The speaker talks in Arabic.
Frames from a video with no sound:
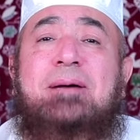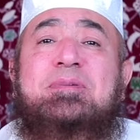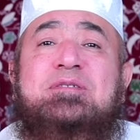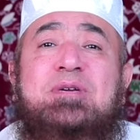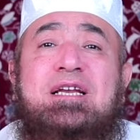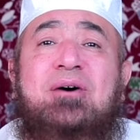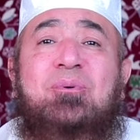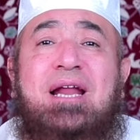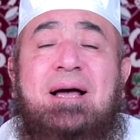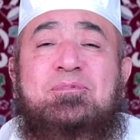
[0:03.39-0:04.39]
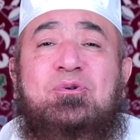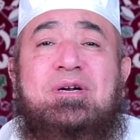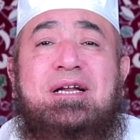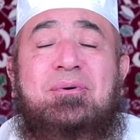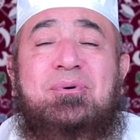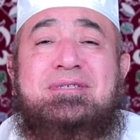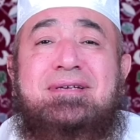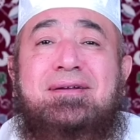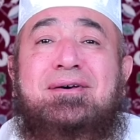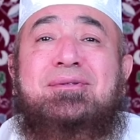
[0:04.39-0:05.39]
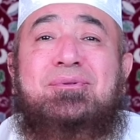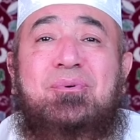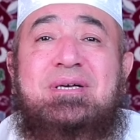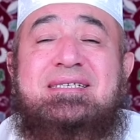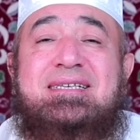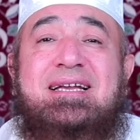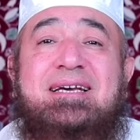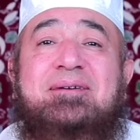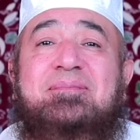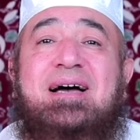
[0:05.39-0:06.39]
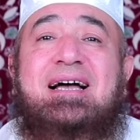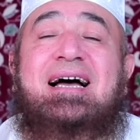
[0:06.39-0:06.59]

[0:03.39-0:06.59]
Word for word: بسم الله والحمد لله والصلاة والسلام